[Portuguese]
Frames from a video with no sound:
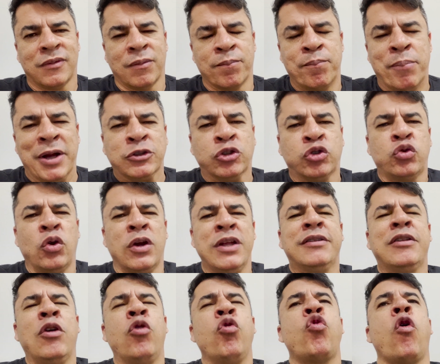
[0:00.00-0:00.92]
Pastor,
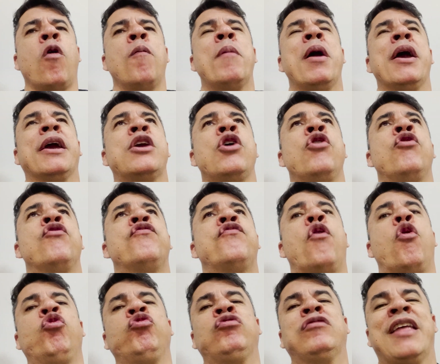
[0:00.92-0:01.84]
então como é que eu
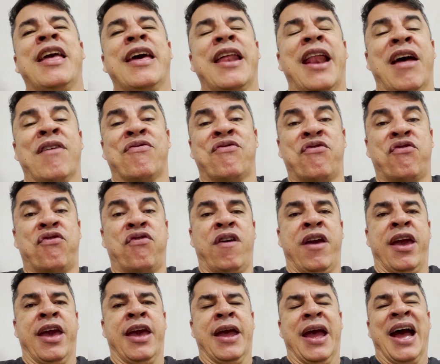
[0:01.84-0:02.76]
vou ter a
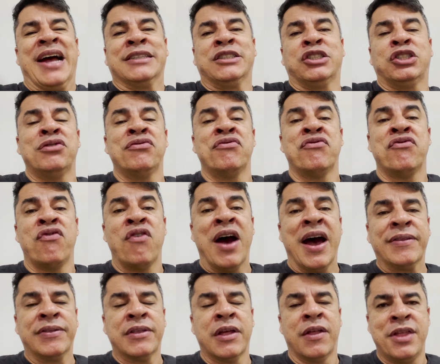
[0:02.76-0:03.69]
fé
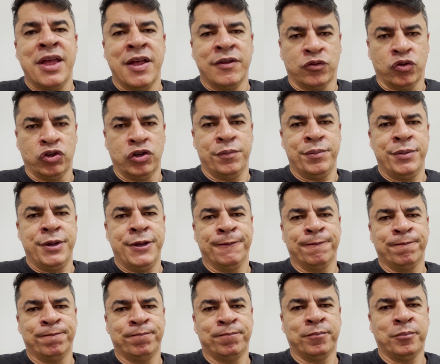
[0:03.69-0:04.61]
ativada dentro de mim?
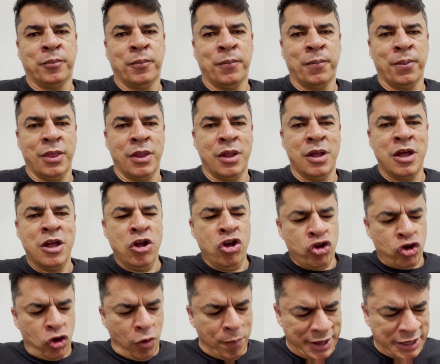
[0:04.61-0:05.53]

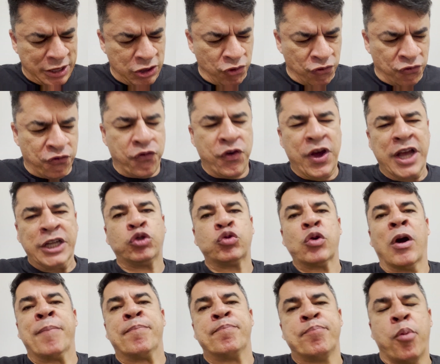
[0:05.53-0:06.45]
Como é que eu fecho
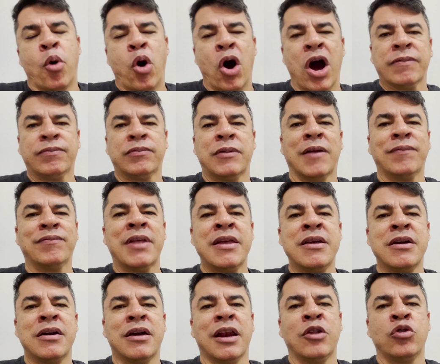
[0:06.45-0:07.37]
a porta da
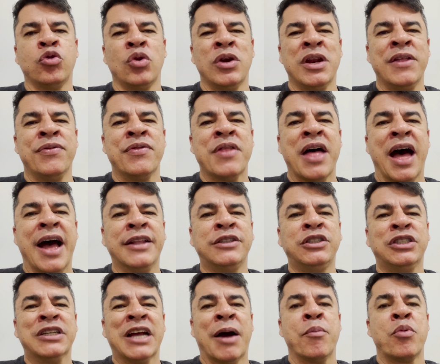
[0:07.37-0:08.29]

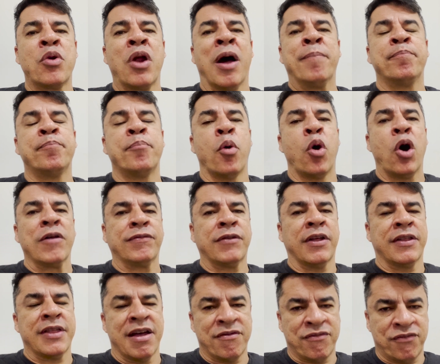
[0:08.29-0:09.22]
incredulidade e abro a
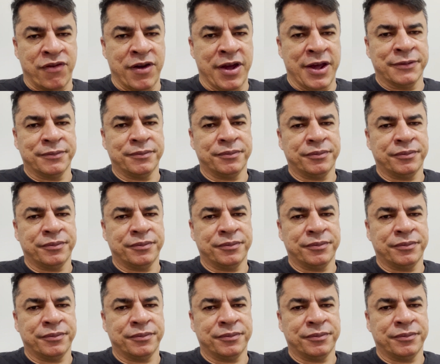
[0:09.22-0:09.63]
porta da fé?